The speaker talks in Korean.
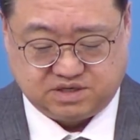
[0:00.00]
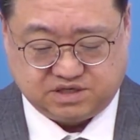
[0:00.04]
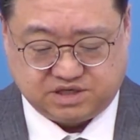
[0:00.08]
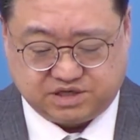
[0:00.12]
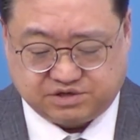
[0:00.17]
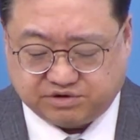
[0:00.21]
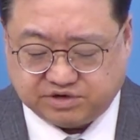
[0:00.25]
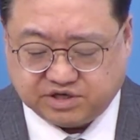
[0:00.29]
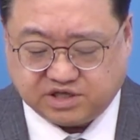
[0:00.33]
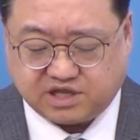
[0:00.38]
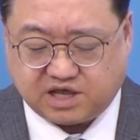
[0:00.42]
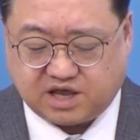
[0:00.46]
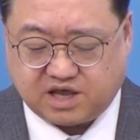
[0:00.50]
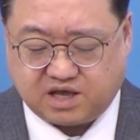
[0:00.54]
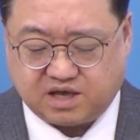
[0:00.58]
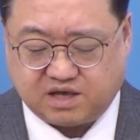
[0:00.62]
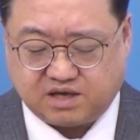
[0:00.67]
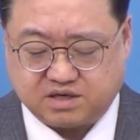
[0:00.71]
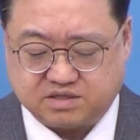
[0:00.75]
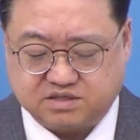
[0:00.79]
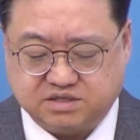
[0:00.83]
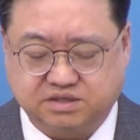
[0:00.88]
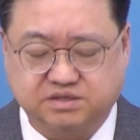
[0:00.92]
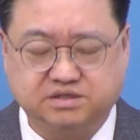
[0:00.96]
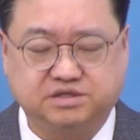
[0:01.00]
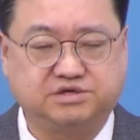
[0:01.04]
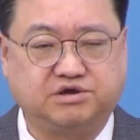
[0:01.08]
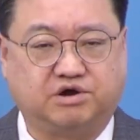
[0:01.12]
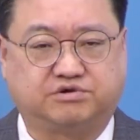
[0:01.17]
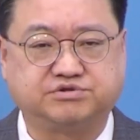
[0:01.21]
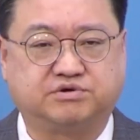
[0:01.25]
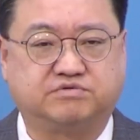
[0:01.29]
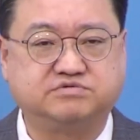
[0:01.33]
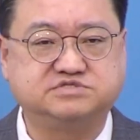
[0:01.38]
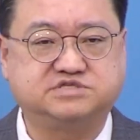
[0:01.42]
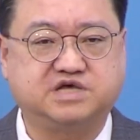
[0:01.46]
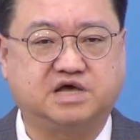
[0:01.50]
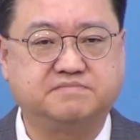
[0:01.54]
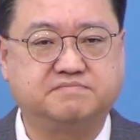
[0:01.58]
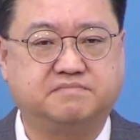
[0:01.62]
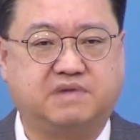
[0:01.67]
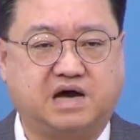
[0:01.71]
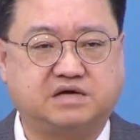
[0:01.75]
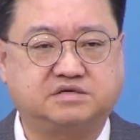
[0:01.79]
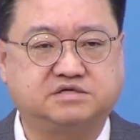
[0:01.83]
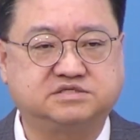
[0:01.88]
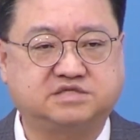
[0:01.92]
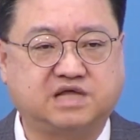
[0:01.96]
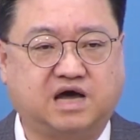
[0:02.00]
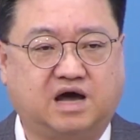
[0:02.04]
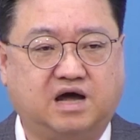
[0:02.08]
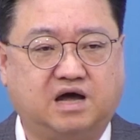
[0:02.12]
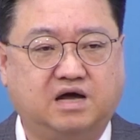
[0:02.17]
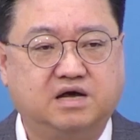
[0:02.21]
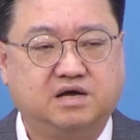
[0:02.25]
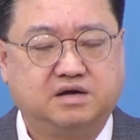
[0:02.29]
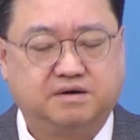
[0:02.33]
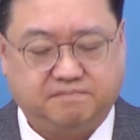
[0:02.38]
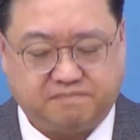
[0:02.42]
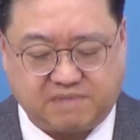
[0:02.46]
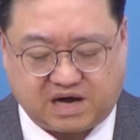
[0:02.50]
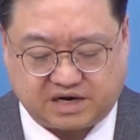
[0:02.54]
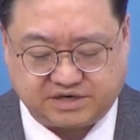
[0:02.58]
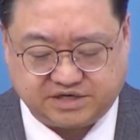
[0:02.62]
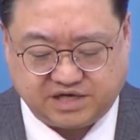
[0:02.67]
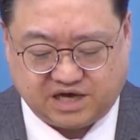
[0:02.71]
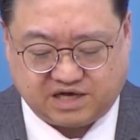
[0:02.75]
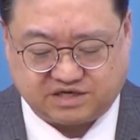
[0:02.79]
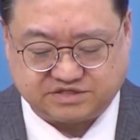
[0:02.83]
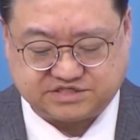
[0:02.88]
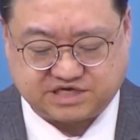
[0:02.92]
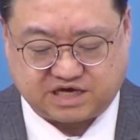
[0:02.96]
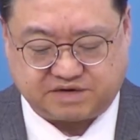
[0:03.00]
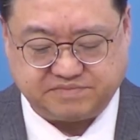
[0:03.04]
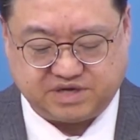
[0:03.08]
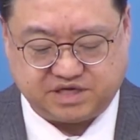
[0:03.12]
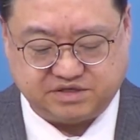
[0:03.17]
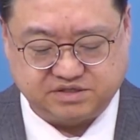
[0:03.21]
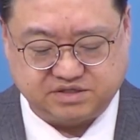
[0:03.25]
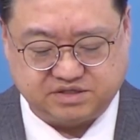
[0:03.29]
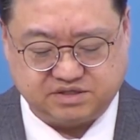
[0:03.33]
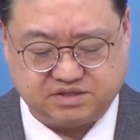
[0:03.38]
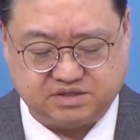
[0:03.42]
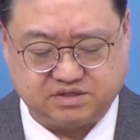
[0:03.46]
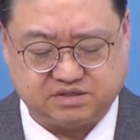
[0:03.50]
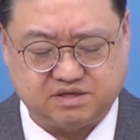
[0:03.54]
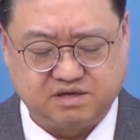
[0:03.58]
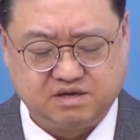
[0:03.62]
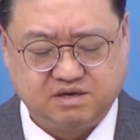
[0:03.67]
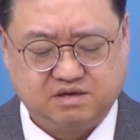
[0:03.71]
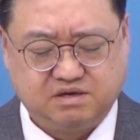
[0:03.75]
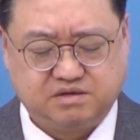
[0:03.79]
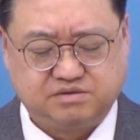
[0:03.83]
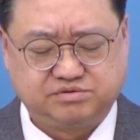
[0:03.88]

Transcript: 이로 인해 그 여동생 마르다 마리아 자매는